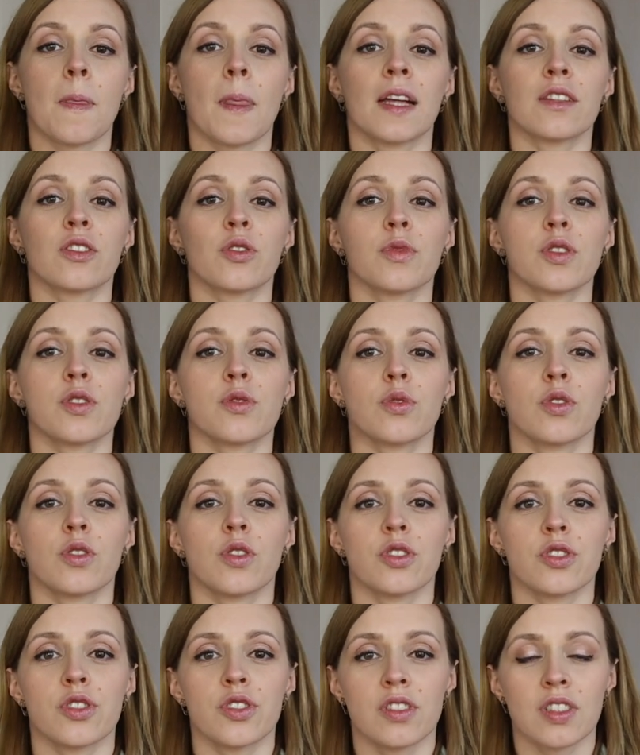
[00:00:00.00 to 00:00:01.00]
Natomiast u
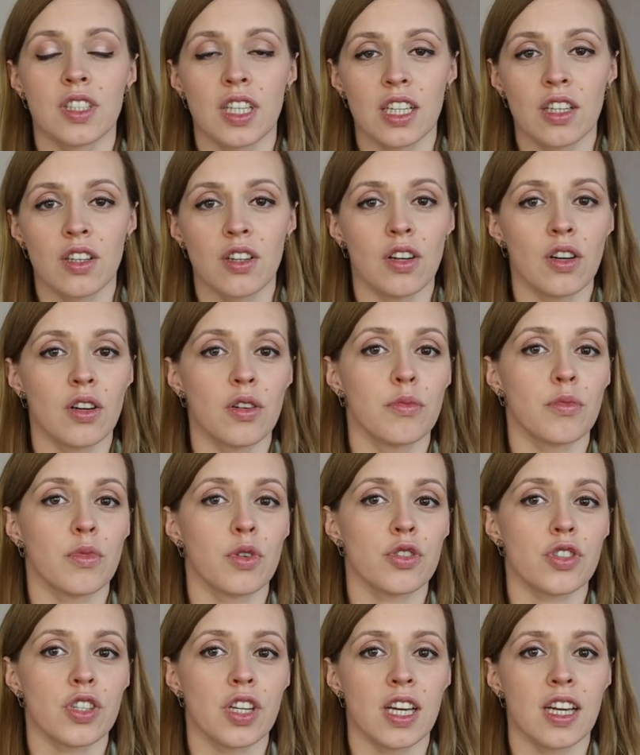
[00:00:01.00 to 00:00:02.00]
kogoś innego
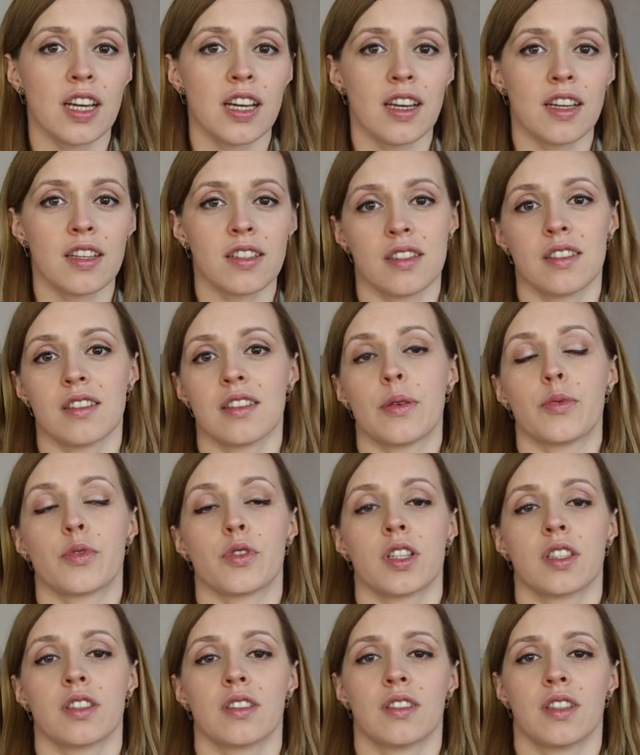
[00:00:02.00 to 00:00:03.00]
może na
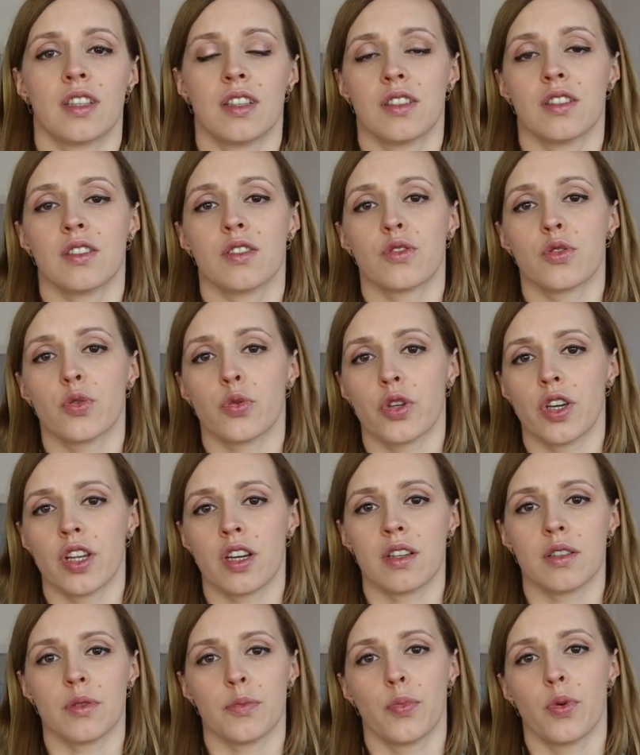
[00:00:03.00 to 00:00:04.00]
przykład ten
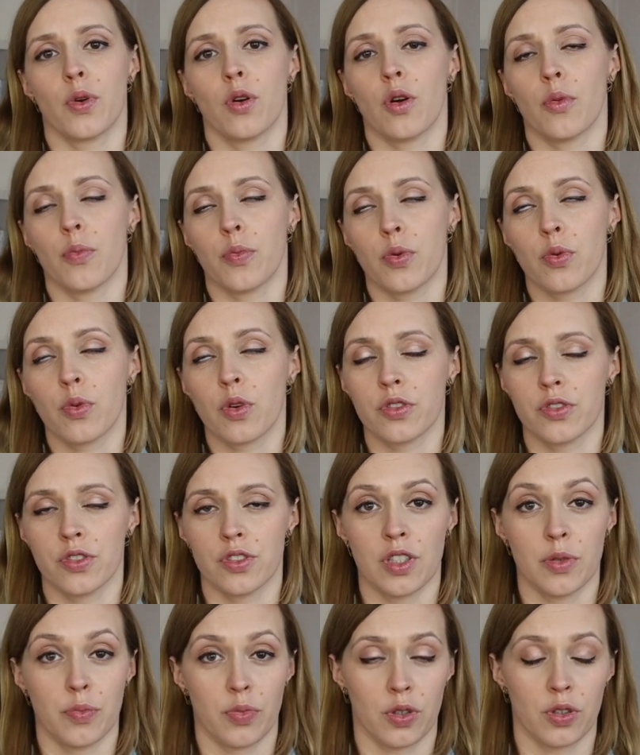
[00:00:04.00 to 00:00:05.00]
cukier po pół
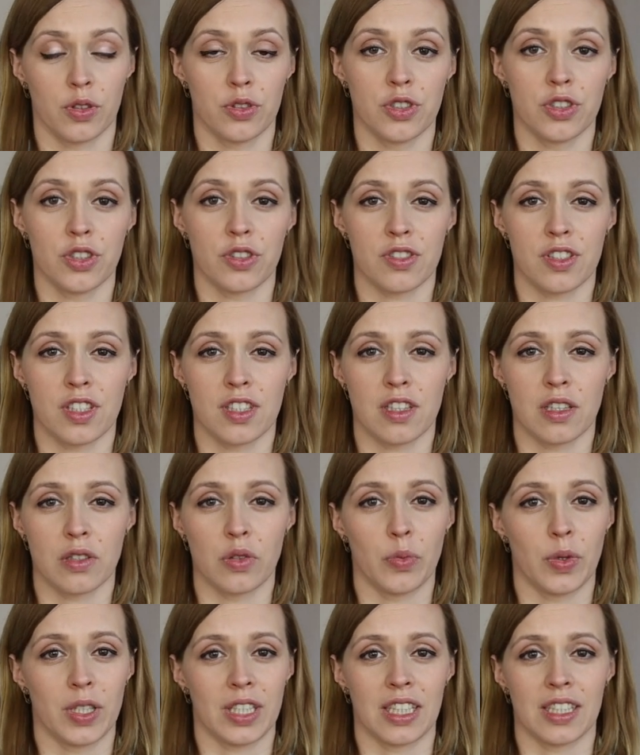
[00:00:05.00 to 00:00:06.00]
godzinie, po godzinie od
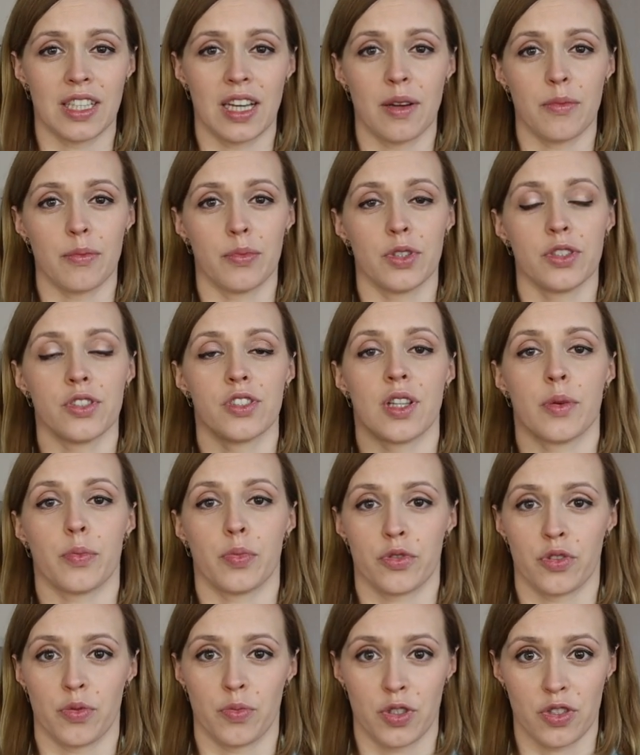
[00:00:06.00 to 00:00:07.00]
zjedzenia banana być na
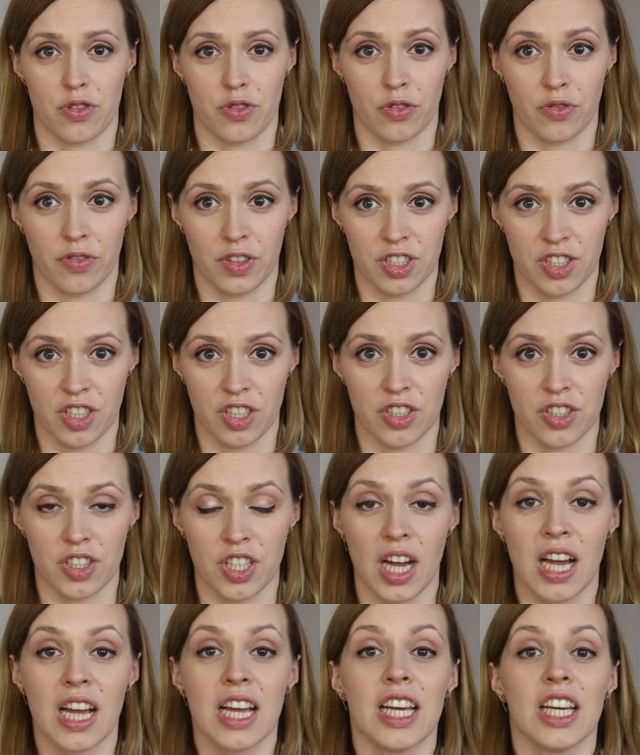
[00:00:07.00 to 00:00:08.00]
poziomie
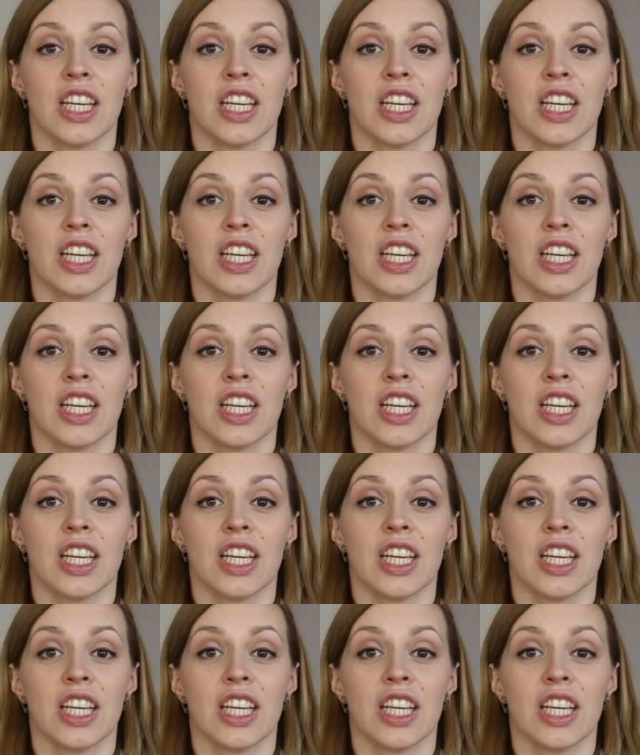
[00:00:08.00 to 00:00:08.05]
120.